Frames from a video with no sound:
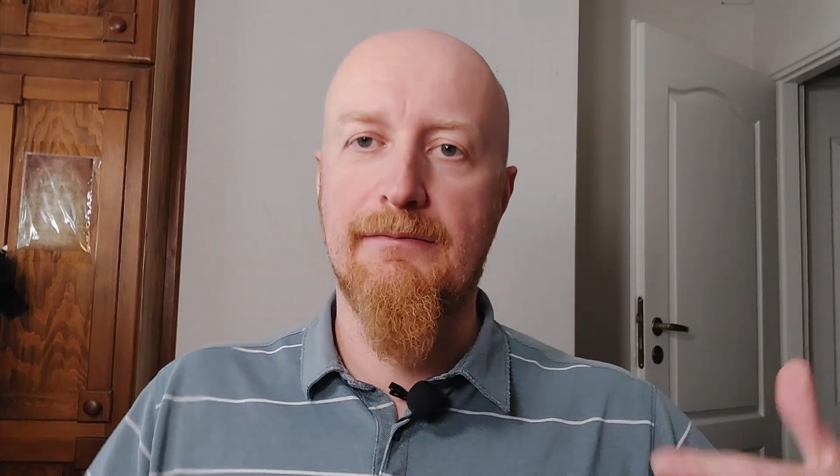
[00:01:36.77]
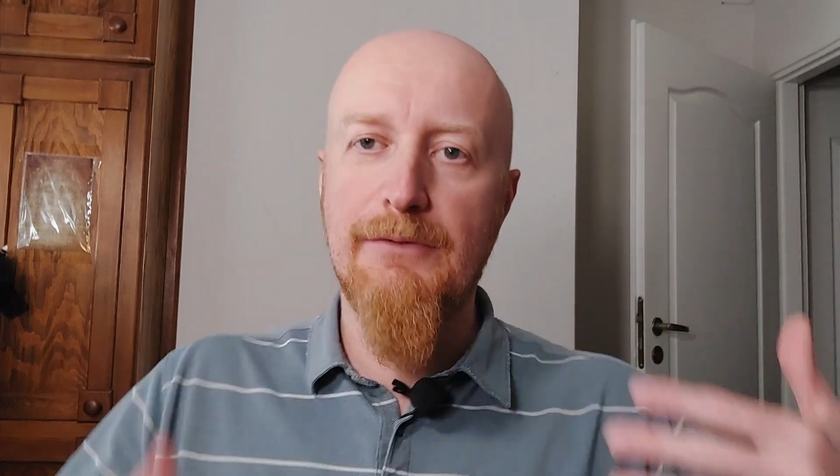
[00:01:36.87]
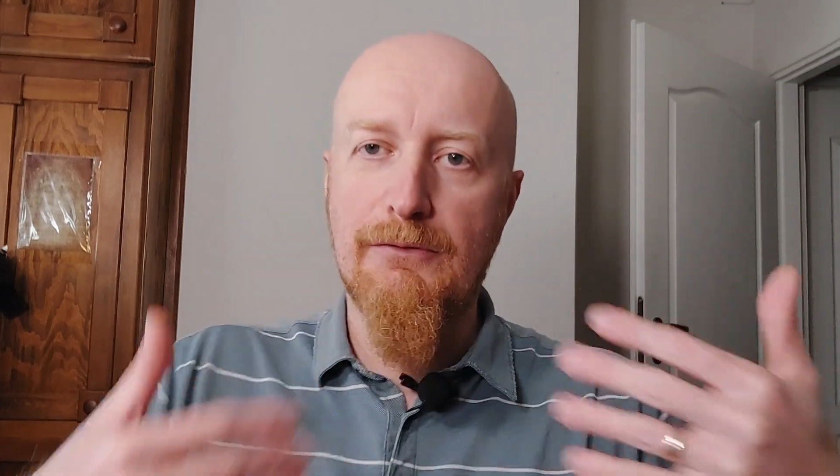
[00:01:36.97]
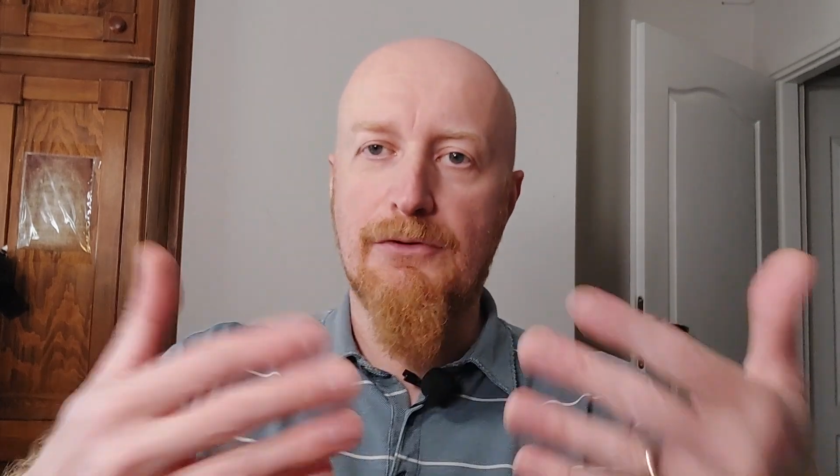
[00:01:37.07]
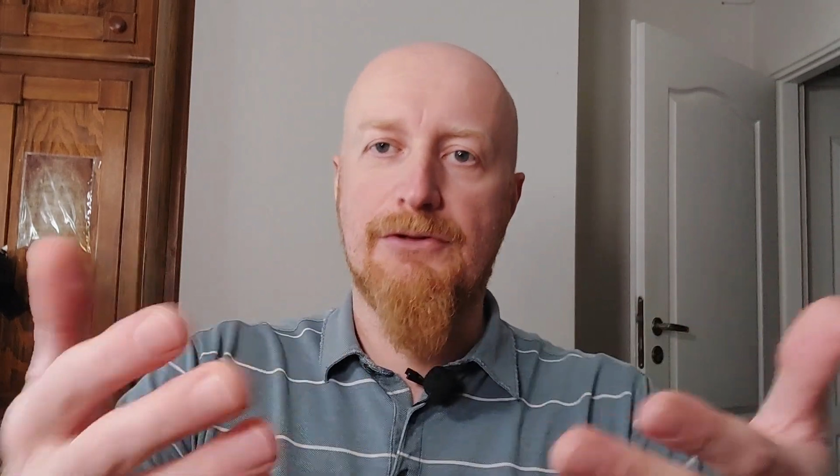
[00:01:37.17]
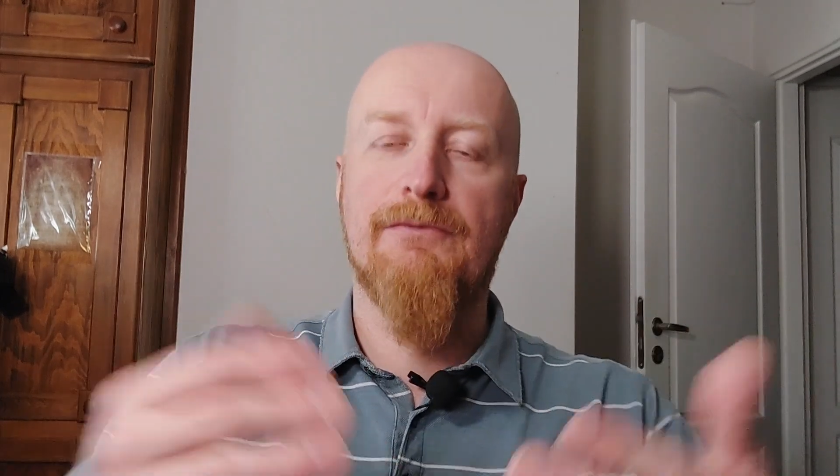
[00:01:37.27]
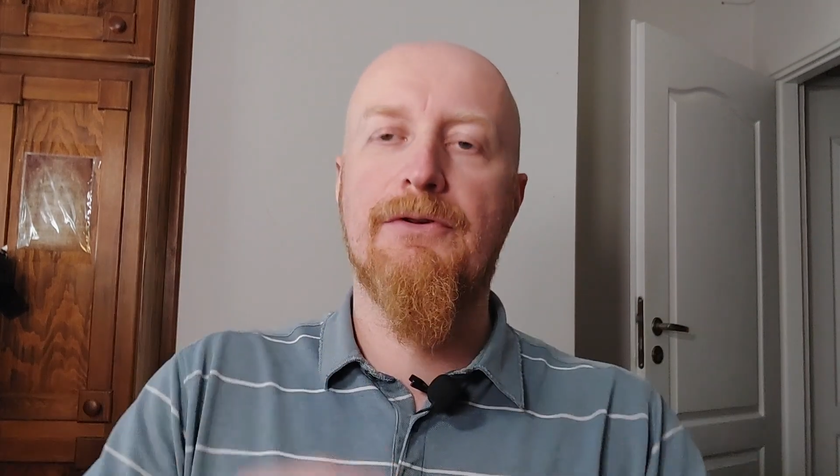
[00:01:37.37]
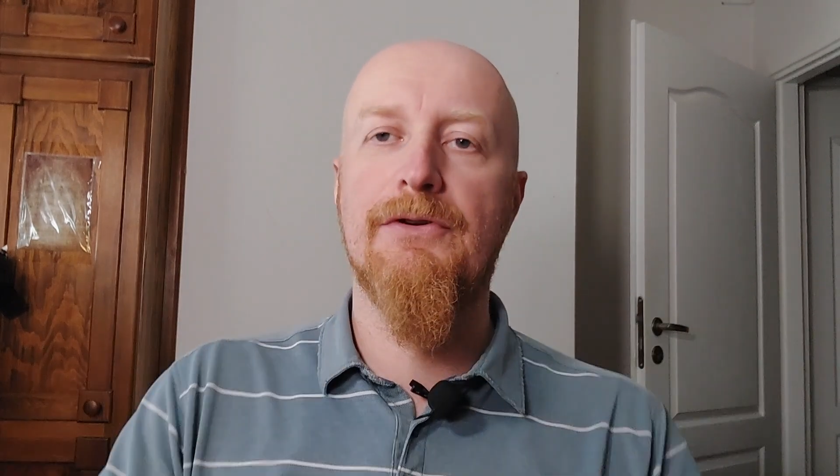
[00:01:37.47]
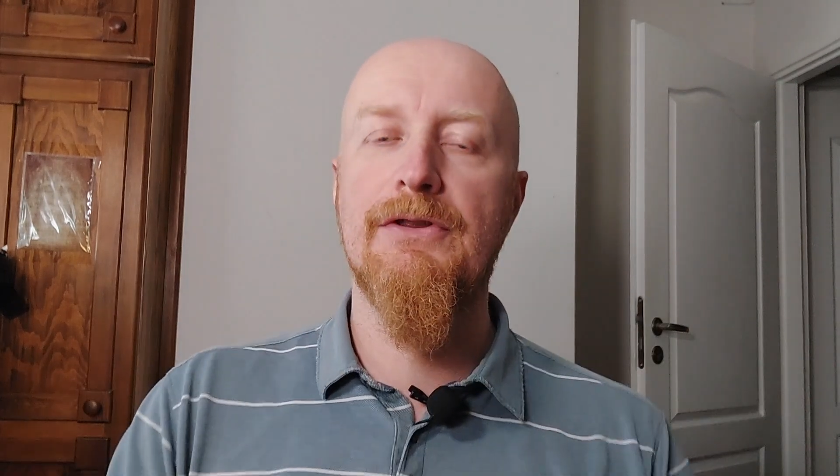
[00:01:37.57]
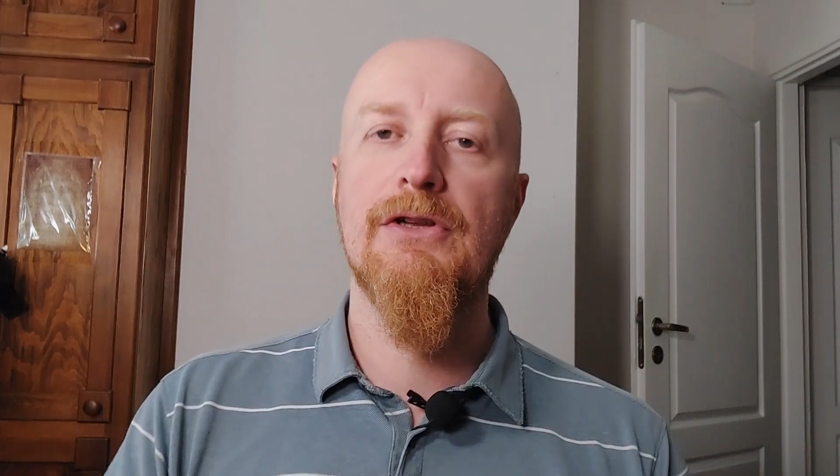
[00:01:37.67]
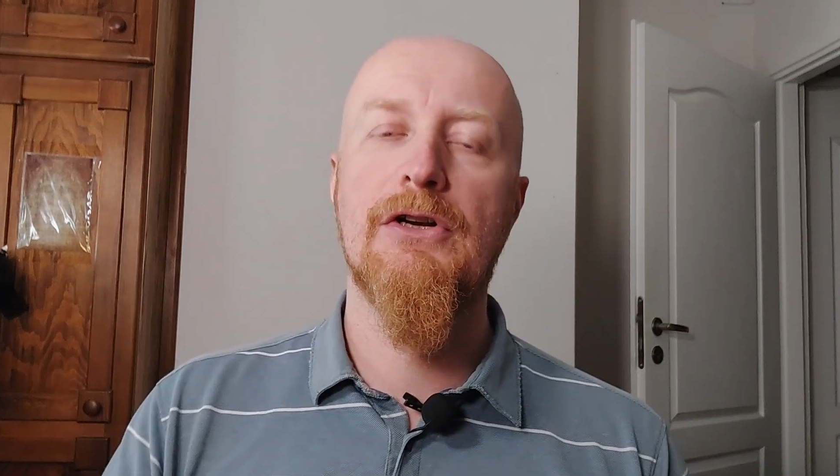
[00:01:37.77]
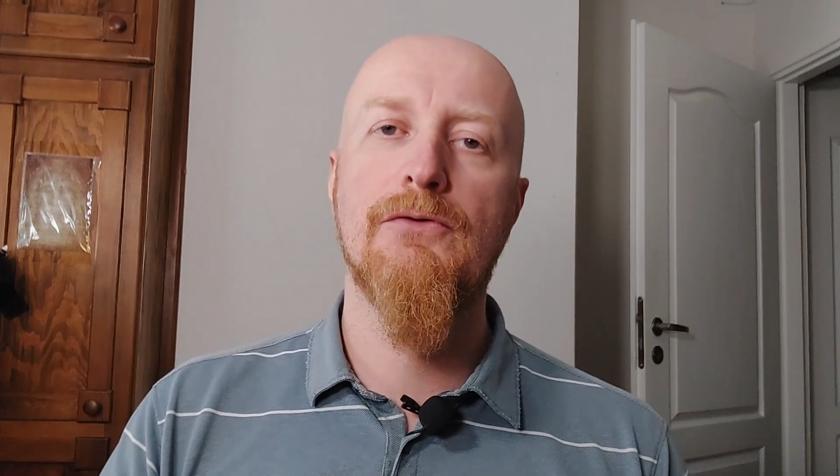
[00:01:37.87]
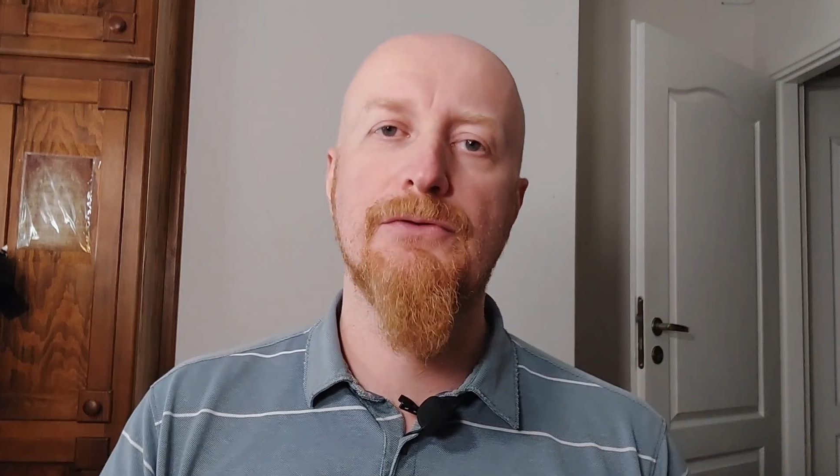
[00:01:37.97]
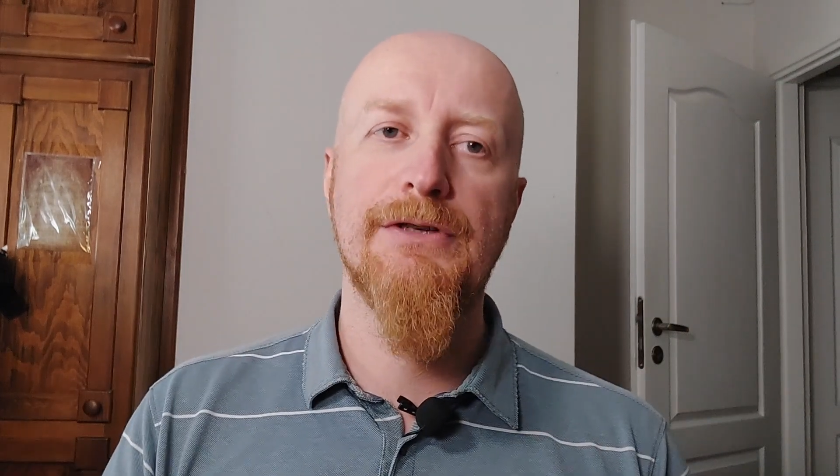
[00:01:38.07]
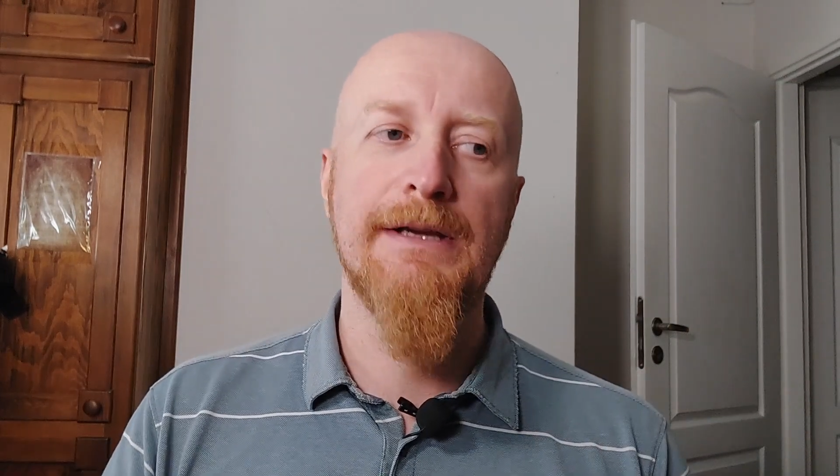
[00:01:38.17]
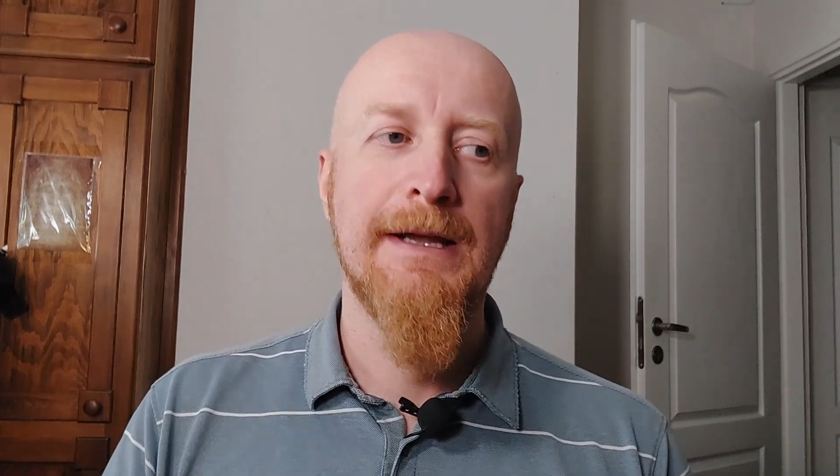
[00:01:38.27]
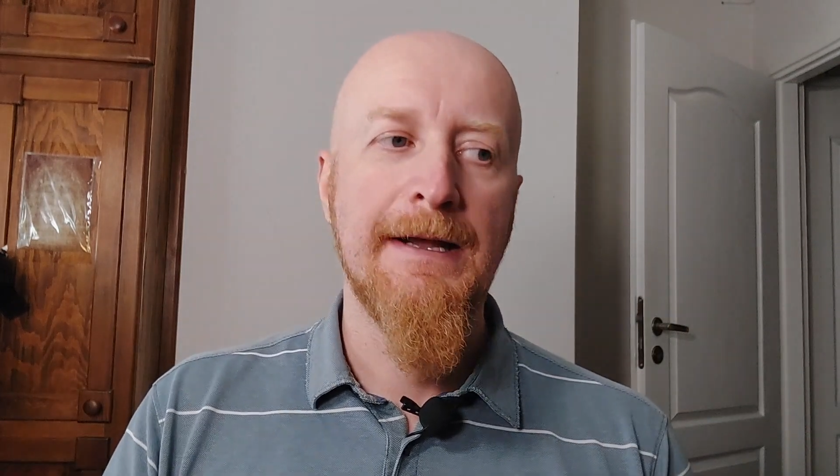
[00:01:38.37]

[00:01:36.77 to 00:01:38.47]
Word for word: miłością do innych ludzi.